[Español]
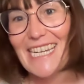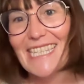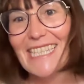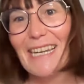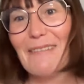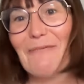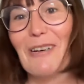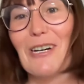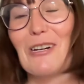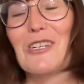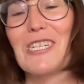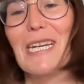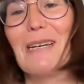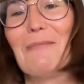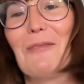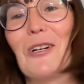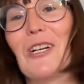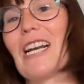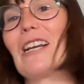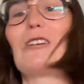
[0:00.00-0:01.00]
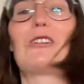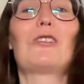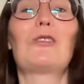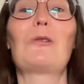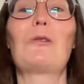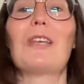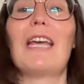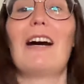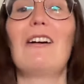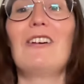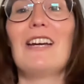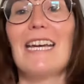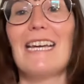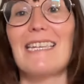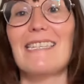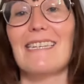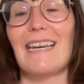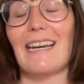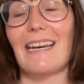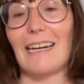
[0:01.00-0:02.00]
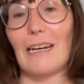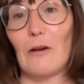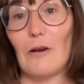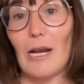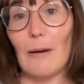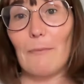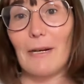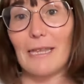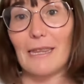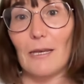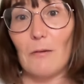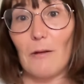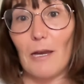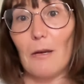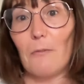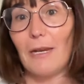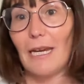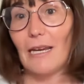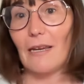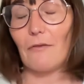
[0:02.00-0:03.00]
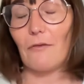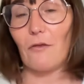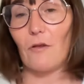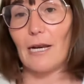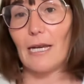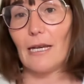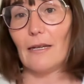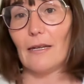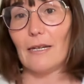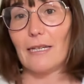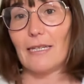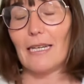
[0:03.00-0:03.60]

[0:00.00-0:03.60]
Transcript: que me lo sé porque lo he estudiado, se creó la Pate Baby que fue,